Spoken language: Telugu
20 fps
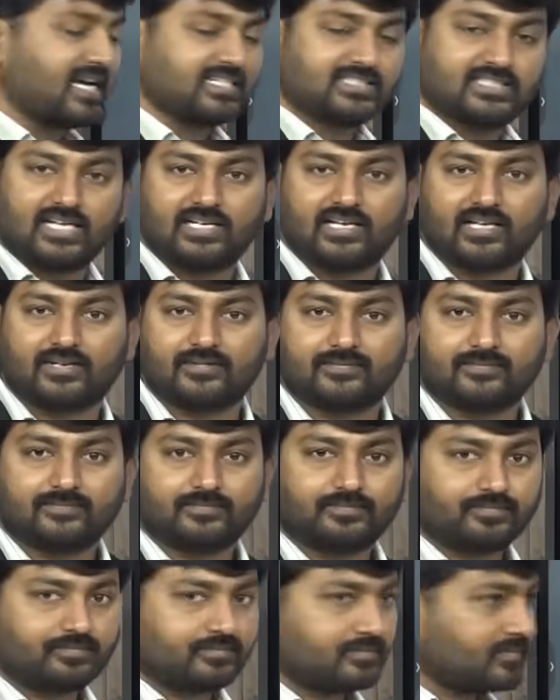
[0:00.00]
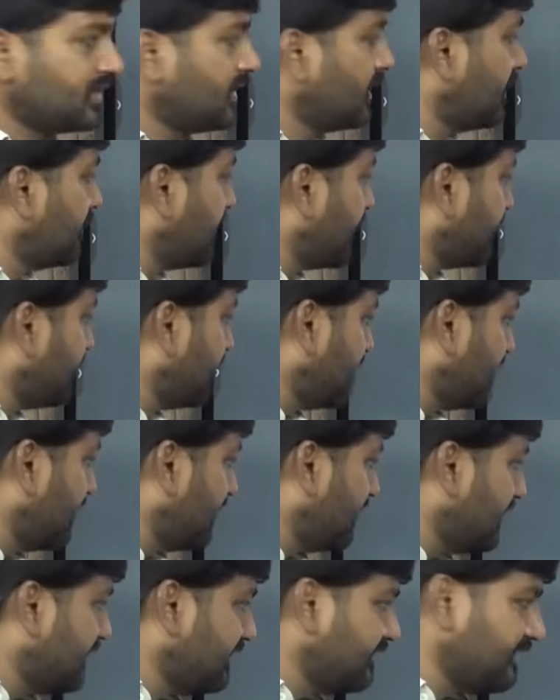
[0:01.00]
గ్యాస్ సిలిండర్ మరి
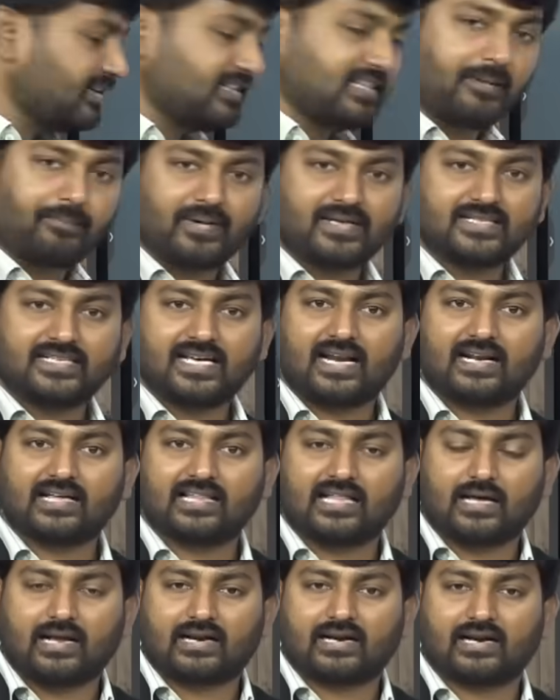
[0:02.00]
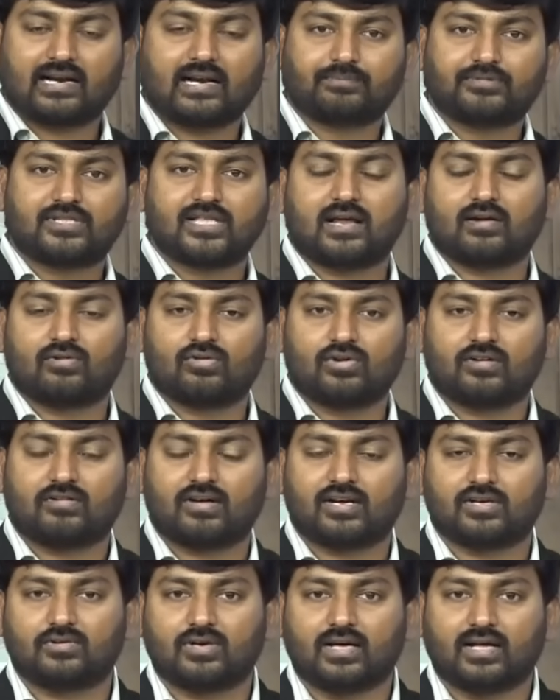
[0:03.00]
ఈ ఇది అప్లై చేయాలి కదా ఆల్రెడీ లబ్ధిదారులు ఉన్న
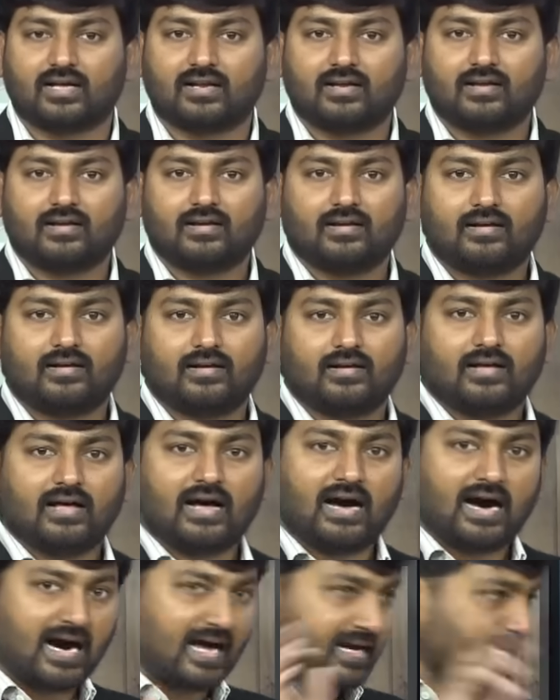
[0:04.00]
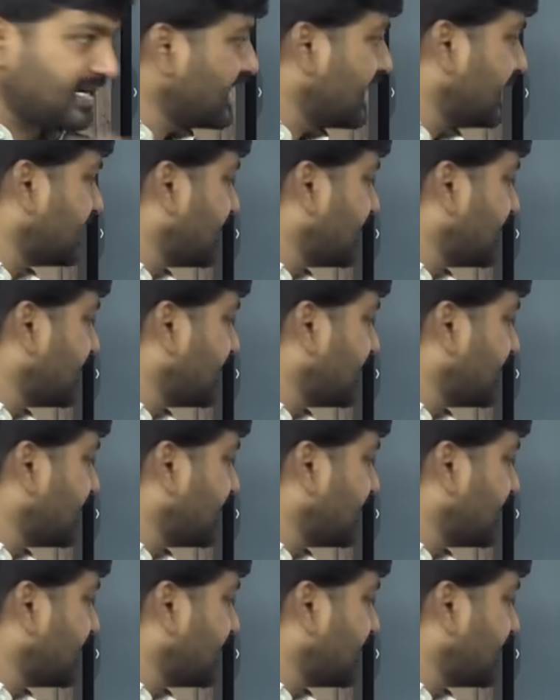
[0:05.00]
వాళ్ళు కూడా ఆల్రెడీ